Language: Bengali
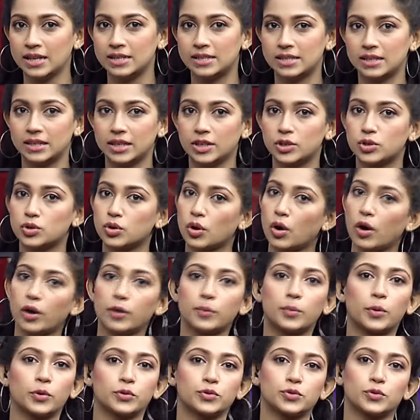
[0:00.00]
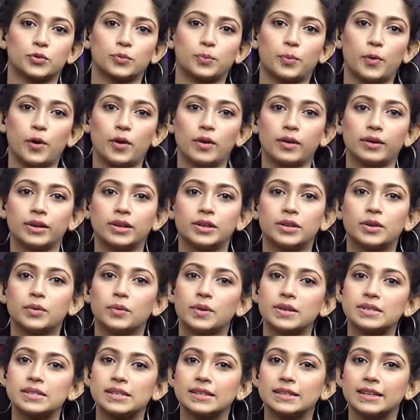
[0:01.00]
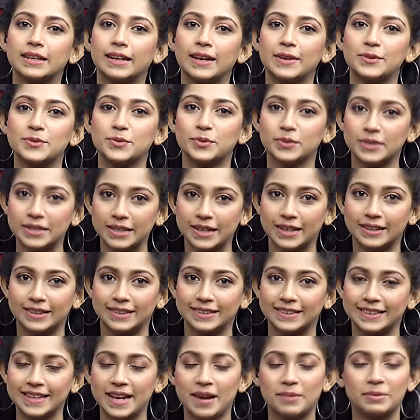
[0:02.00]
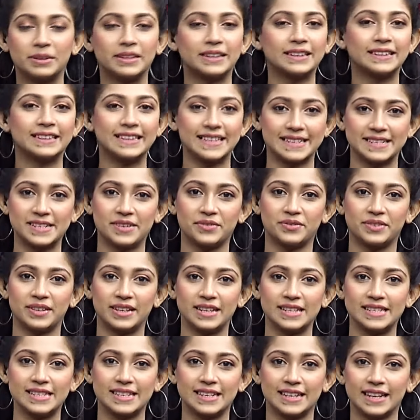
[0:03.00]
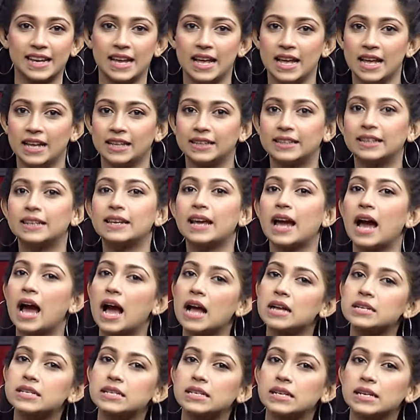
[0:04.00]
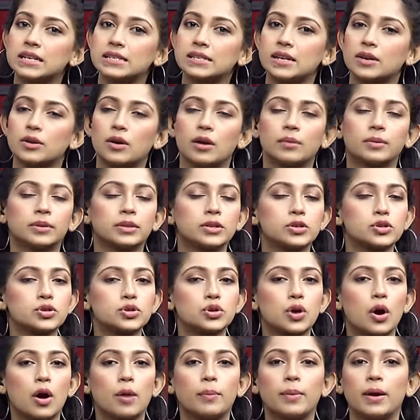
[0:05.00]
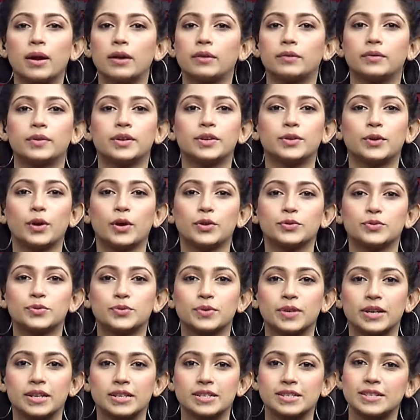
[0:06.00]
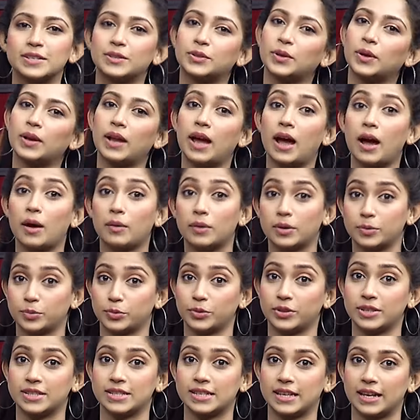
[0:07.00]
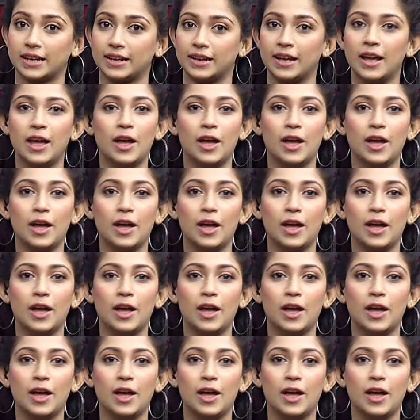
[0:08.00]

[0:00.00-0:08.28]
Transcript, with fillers: যিনি ছয় বছর পর ইউএসএ থেকে ছুটি কাটাতে আমাদের দেশে ফিরেছেন তিনি হাসলে যেন আমাদের সবার হৃদয় জুড়ে শীতল হাওয়া বয়ে যায়